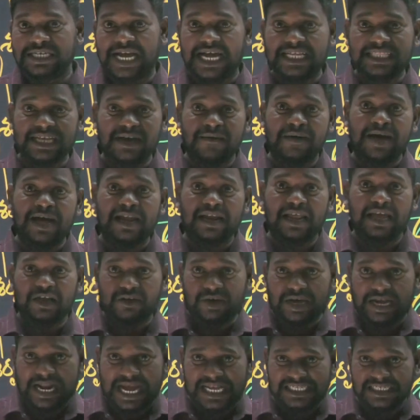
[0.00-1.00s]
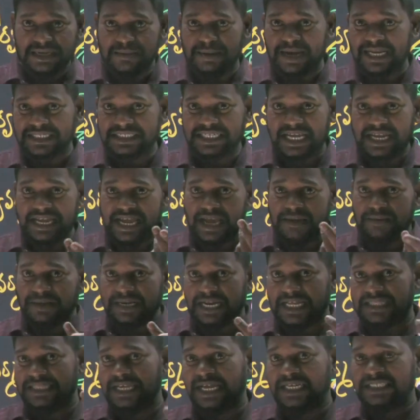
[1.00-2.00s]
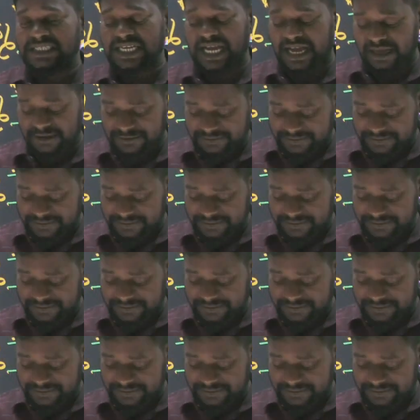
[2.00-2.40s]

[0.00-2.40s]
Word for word: శాతవాన్ల యొక్క రాజభాష ఏమిటి అధ్యక్ష